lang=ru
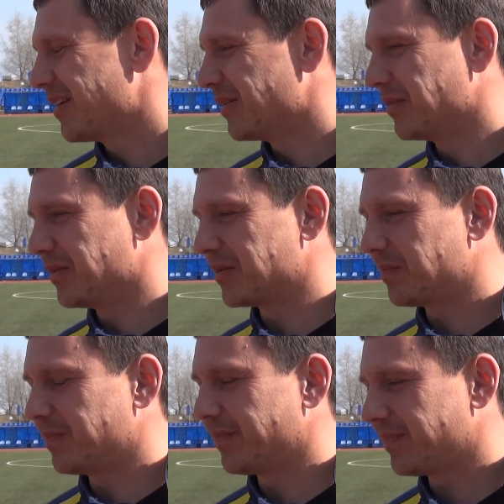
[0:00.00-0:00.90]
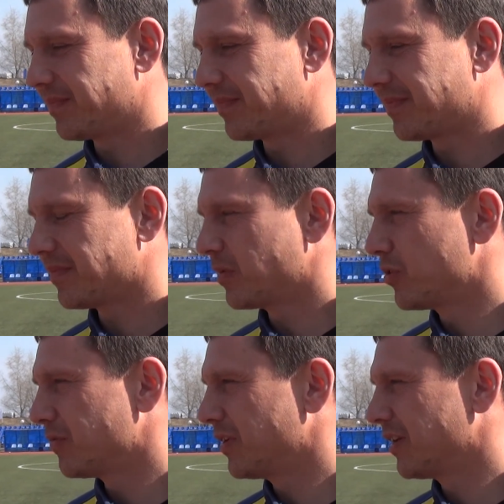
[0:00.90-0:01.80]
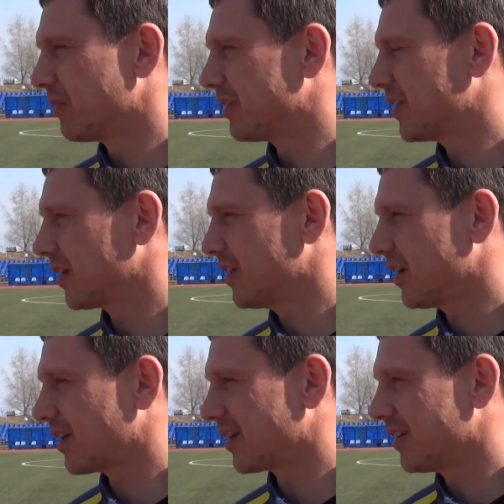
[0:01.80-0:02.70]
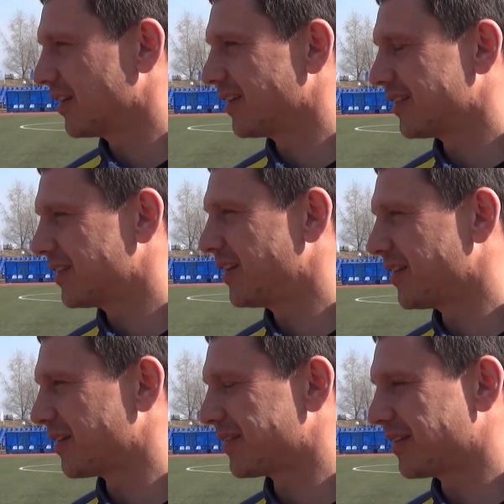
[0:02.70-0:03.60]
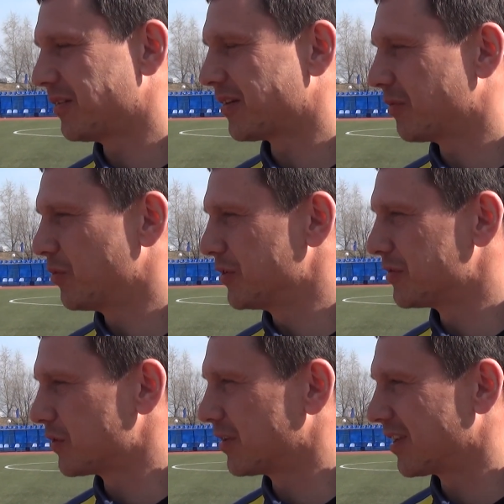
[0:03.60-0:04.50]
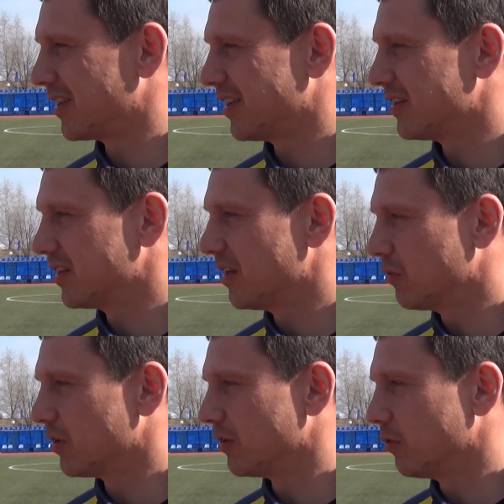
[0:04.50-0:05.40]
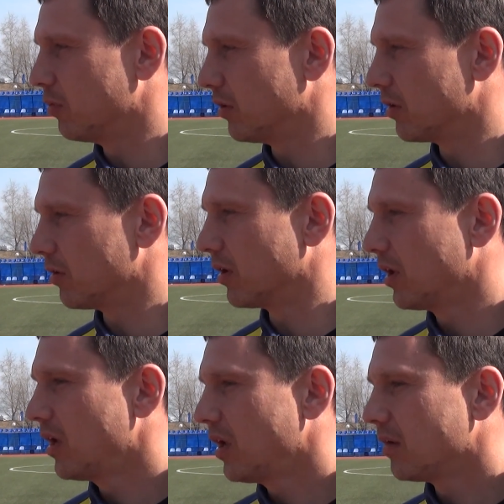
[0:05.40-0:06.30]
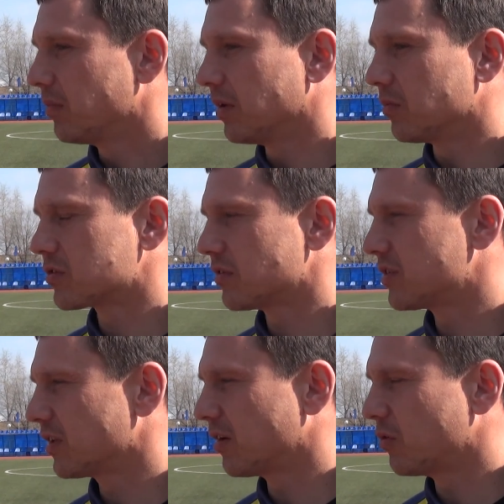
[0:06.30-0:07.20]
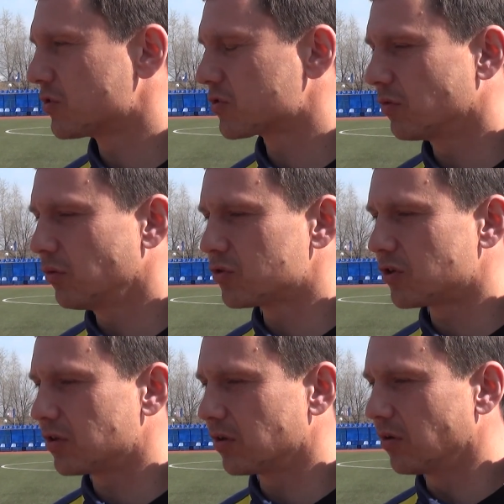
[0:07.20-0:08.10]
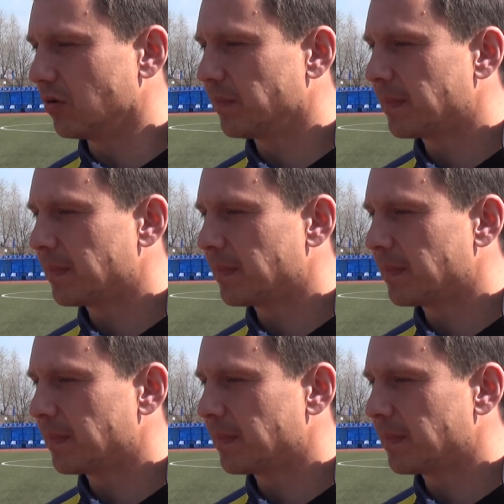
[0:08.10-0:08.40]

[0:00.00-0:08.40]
Вот. Мы будем выигрывать тогда, когда тренер, наверное, будет все-таки недоволен любой игрой, потому что всегда хочется улучшить игру